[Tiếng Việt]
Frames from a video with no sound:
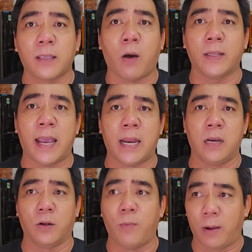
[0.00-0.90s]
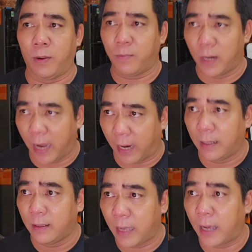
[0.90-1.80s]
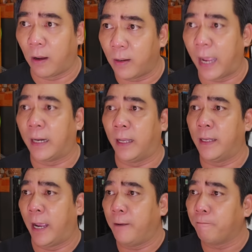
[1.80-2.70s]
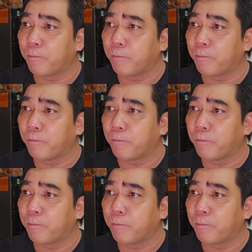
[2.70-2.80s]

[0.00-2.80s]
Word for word: cho gia đình của bà Nguyễn Phương Hằng nha rõ ràng là vậy